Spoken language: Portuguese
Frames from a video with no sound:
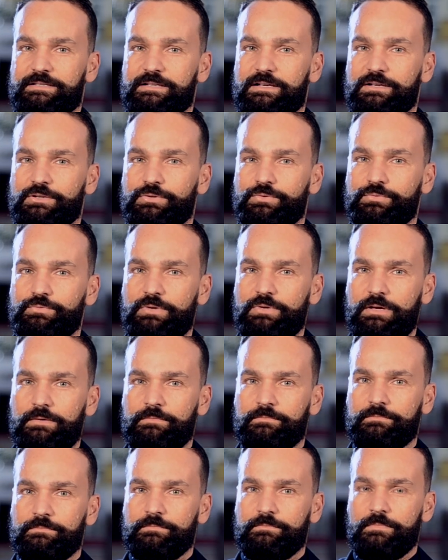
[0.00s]
Escritura,
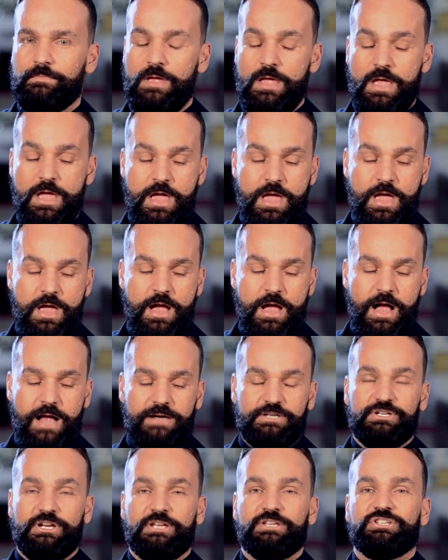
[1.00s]

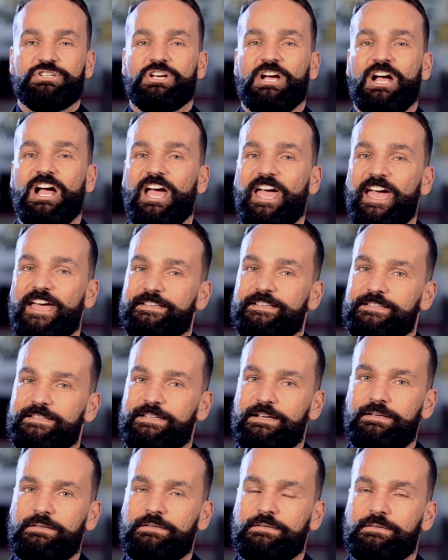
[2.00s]
a gente
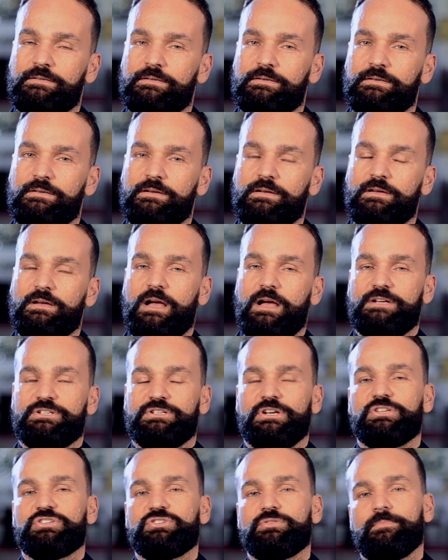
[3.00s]
reza, a
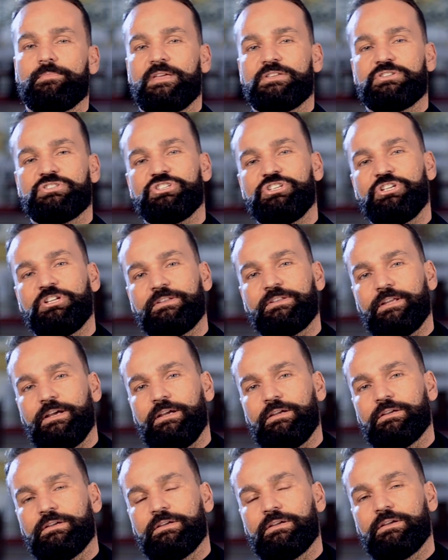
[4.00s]
gente medita
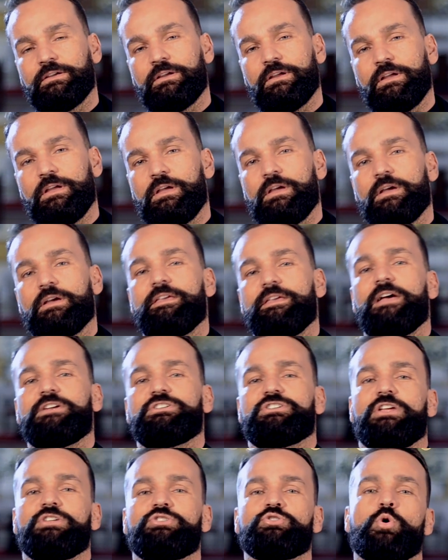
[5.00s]
e a
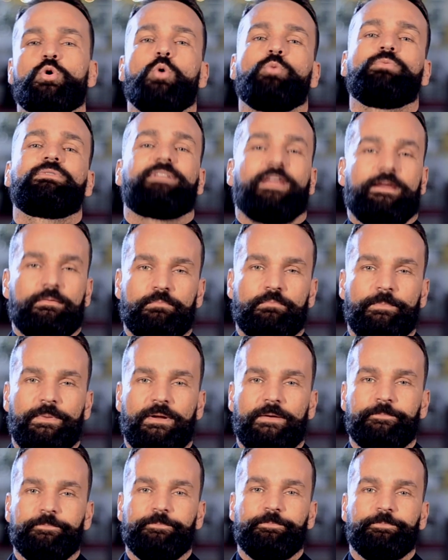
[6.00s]
gente
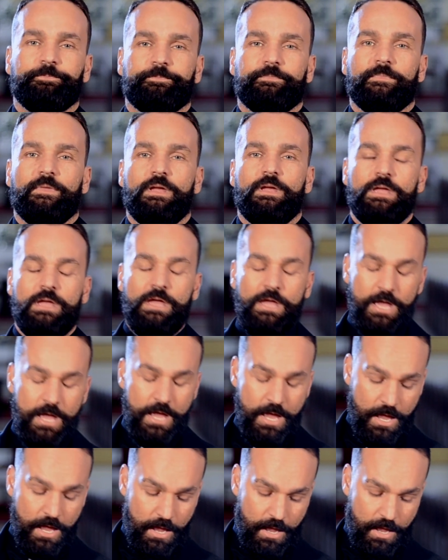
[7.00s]
contempla.
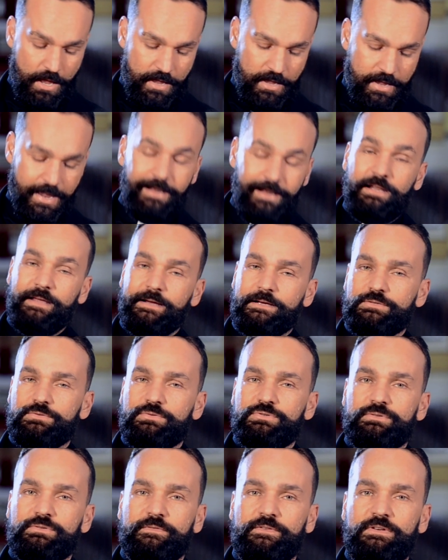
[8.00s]
E a
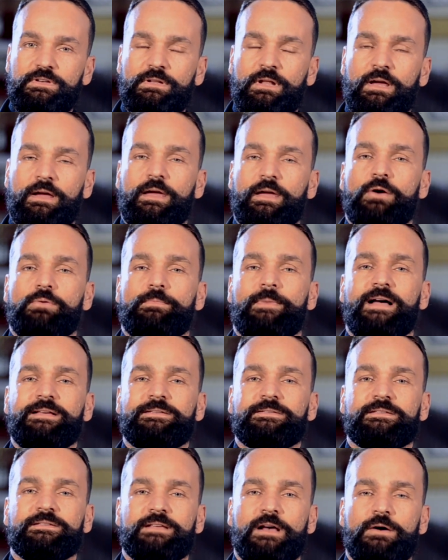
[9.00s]
Lexio Divina é uma
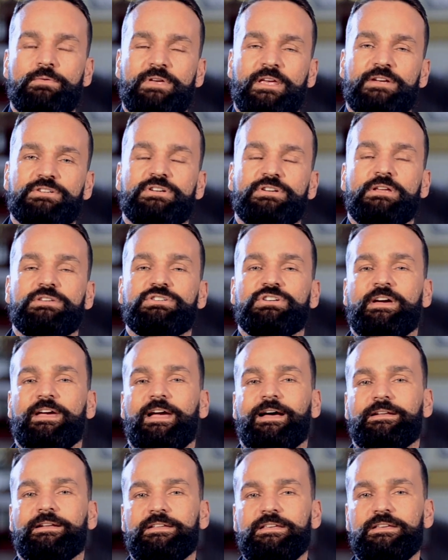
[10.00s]
ação que a gente
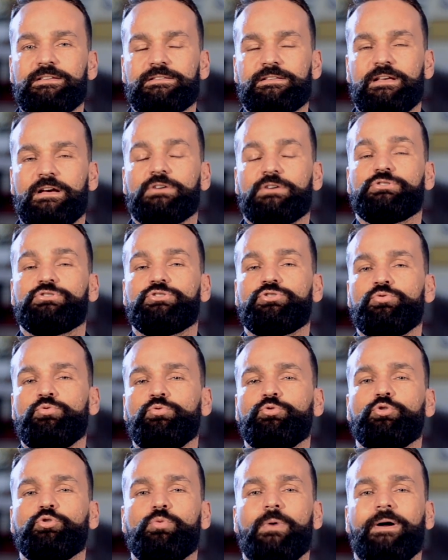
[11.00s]
realiza
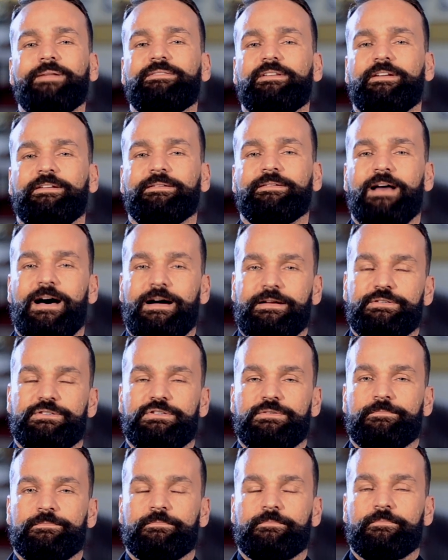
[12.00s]
junto com a Trindade.